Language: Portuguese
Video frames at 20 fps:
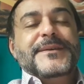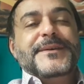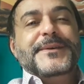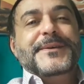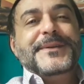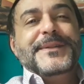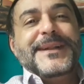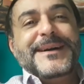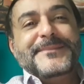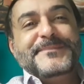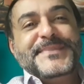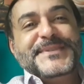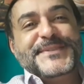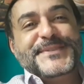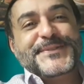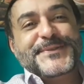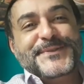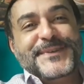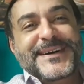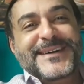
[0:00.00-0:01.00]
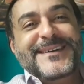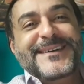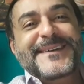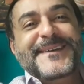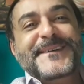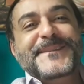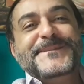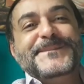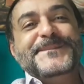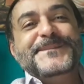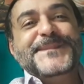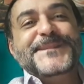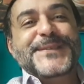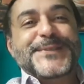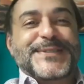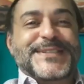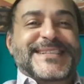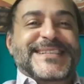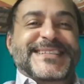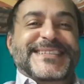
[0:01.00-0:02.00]
Olá pessoal,
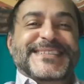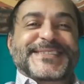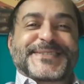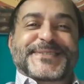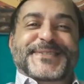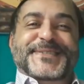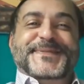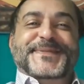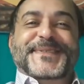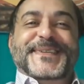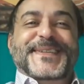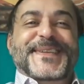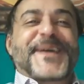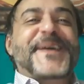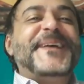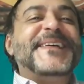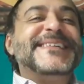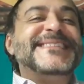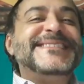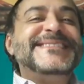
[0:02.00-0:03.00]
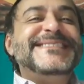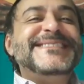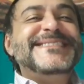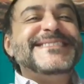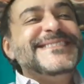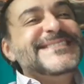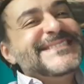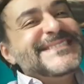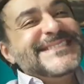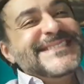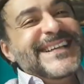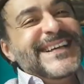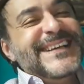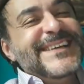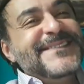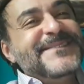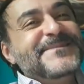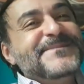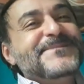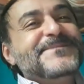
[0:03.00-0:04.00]
meus queridos filhotes,
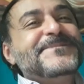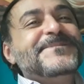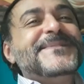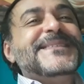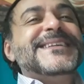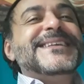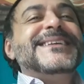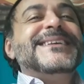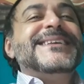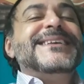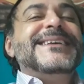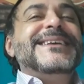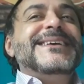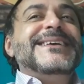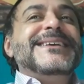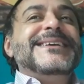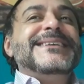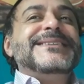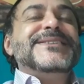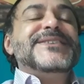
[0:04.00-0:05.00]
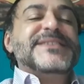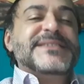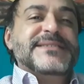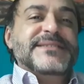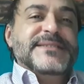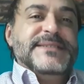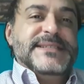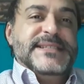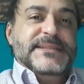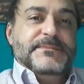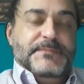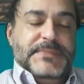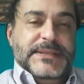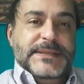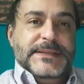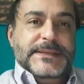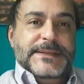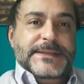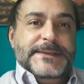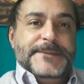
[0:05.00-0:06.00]
né? É, nossa
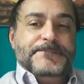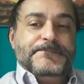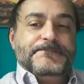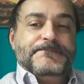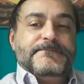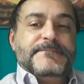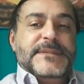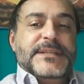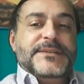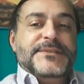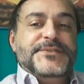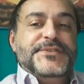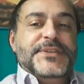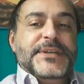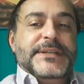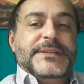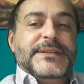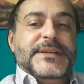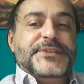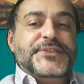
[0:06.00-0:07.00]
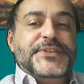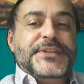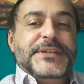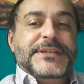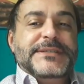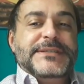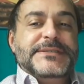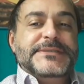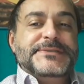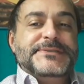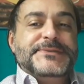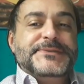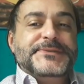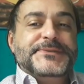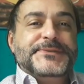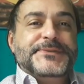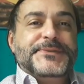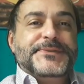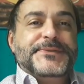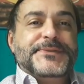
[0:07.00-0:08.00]
disciplina já está
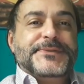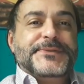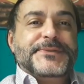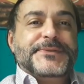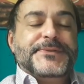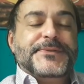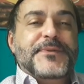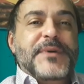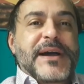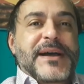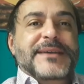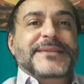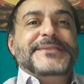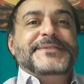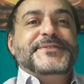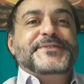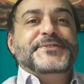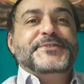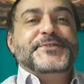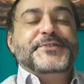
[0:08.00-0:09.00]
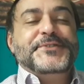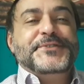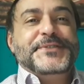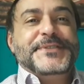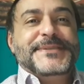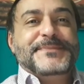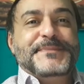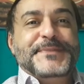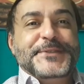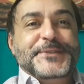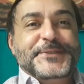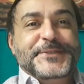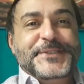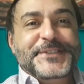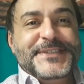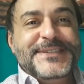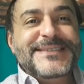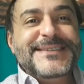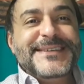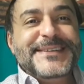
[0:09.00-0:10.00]
chegando com ares de
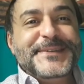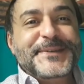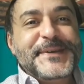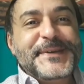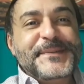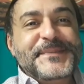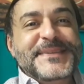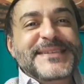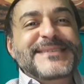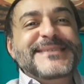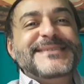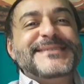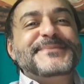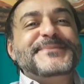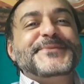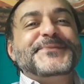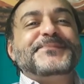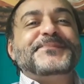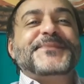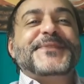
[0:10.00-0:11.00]
despedida, não é mesmo?